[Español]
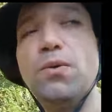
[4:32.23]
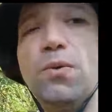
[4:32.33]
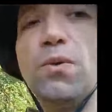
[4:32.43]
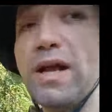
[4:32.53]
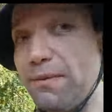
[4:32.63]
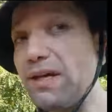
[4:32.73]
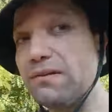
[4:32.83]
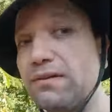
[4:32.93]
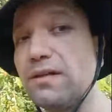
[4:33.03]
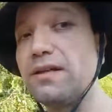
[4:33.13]
Una
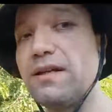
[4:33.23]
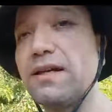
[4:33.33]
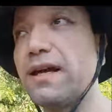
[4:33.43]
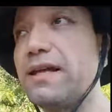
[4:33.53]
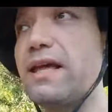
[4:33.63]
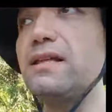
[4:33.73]
vez que ya